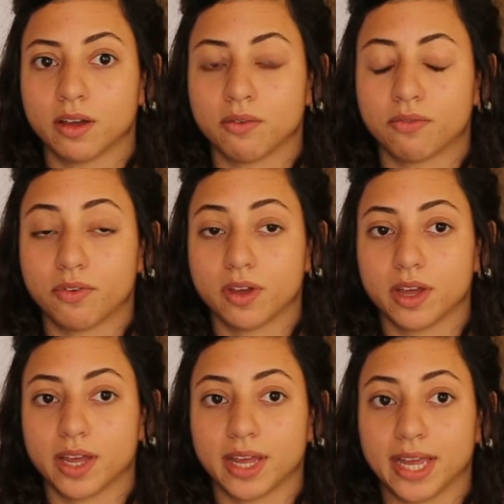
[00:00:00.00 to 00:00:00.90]

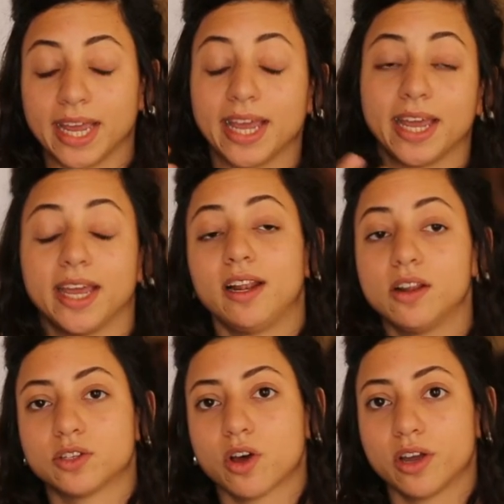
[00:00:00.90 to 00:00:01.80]
في ايه
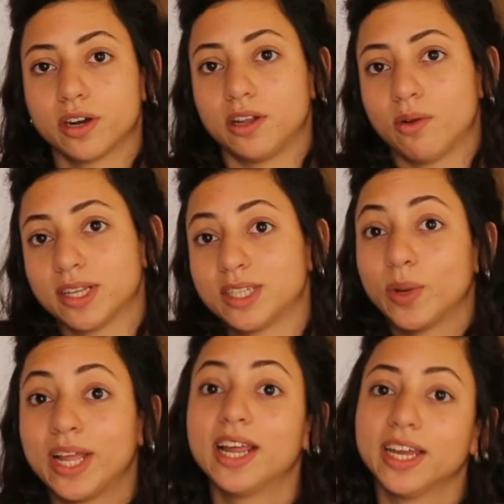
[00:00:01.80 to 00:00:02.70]
اللي صاير دلوقتي
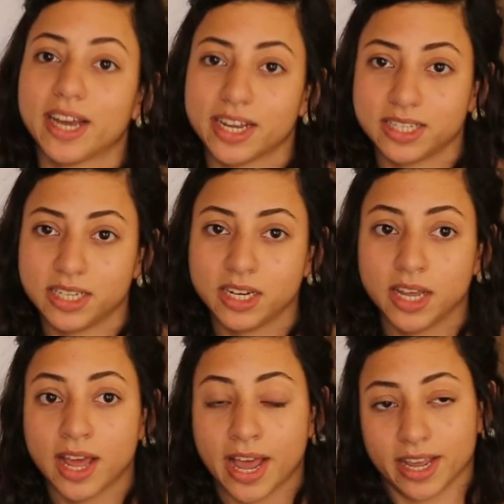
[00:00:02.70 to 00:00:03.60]
وايه اللي احنا عايزين
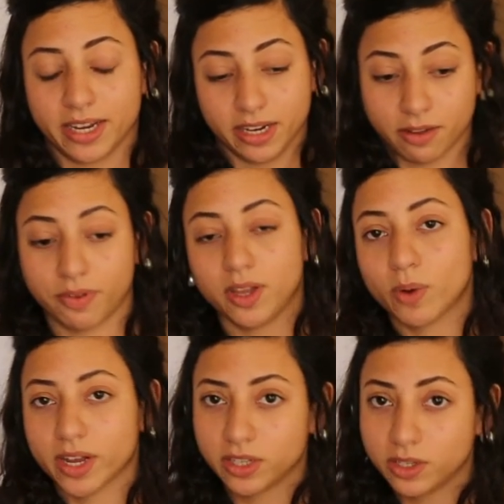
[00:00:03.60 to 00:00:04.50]
يعني احنا فين
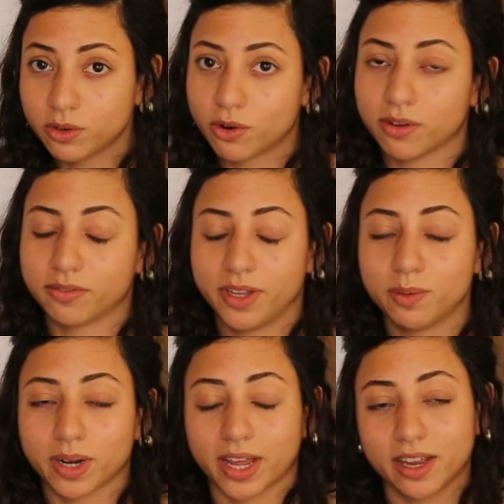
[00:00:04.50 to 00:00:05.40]
وعايزين نروح
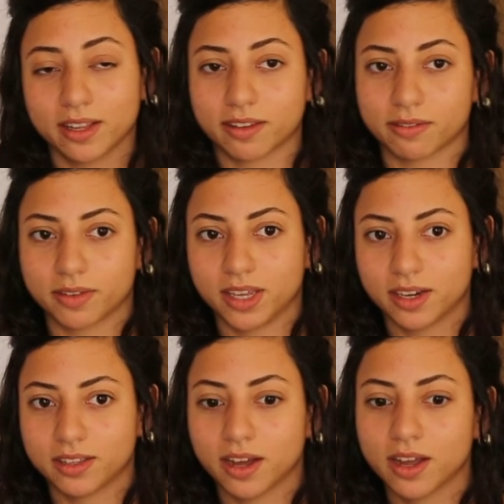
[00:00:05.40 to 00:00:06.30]
فين من غير
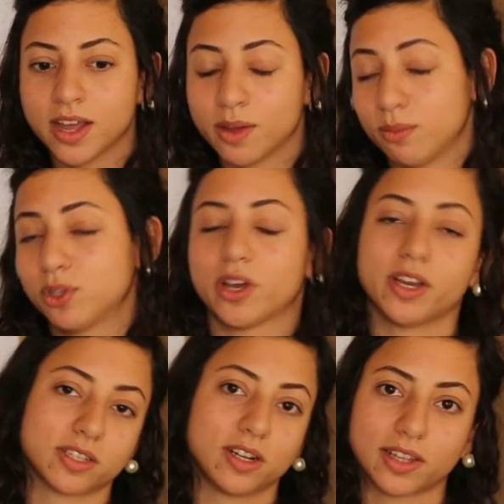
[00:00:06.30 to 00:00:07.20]
التفكير ده مش
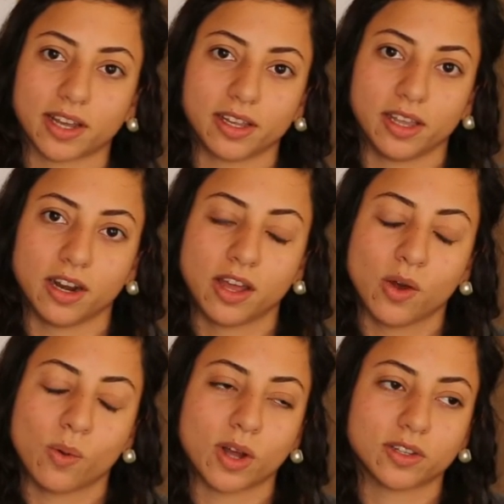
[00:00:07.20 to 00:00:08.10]
هيحصل تغيير
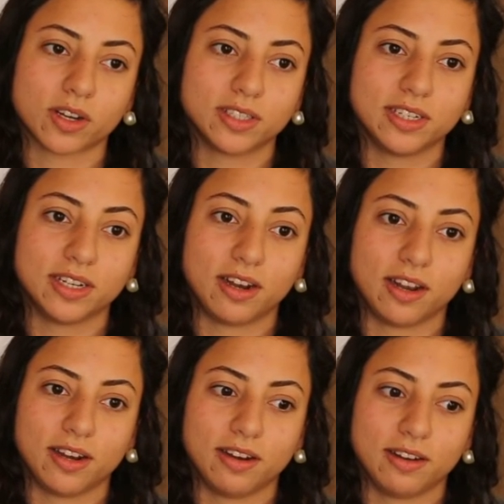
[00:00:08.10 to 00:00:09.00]
واعتقد
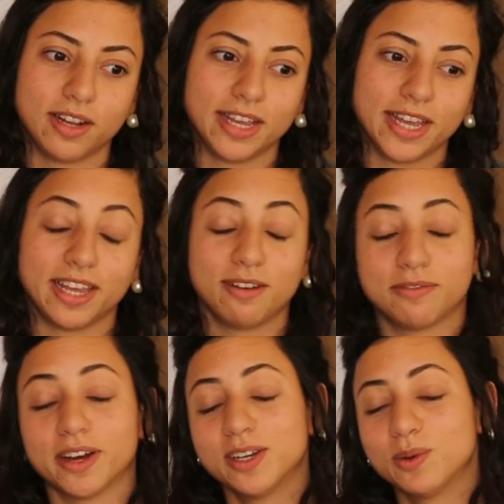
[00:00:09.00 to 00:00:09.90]
ان
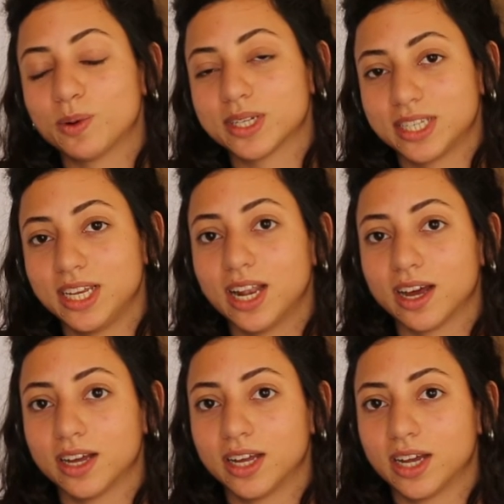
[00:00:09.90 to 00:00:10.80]
الفن
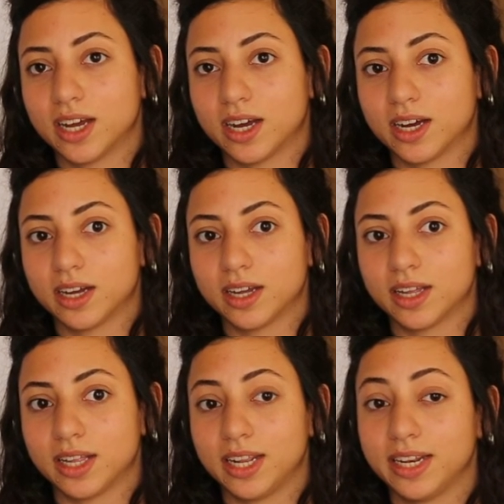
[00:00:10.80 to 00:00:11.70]
وسيله
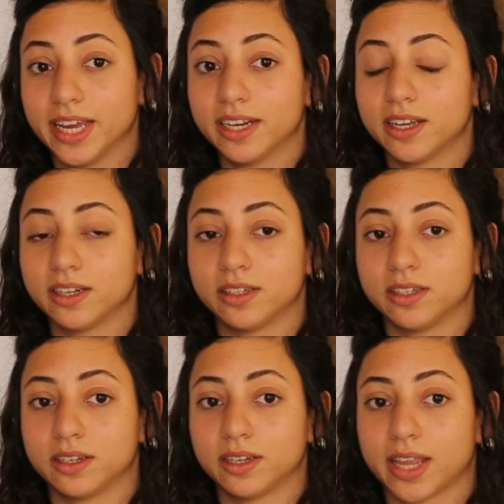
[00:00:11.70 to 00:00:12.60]
آه، لان احنا
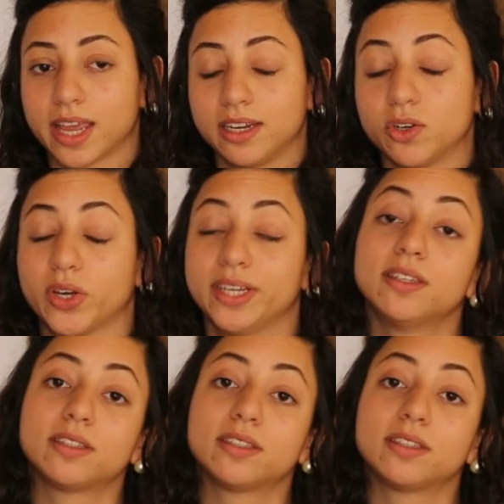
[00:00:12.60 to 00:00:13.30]
يعني نعيد